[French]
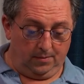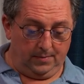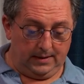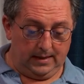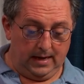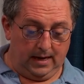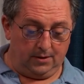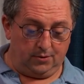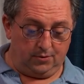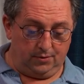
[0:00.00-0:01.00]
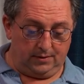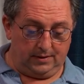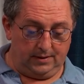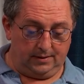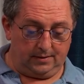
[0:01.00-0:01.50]
mettez la
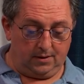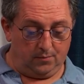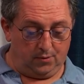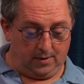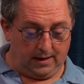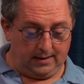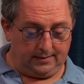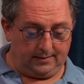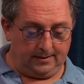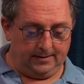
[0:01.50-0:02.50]
justice comme cuirasse,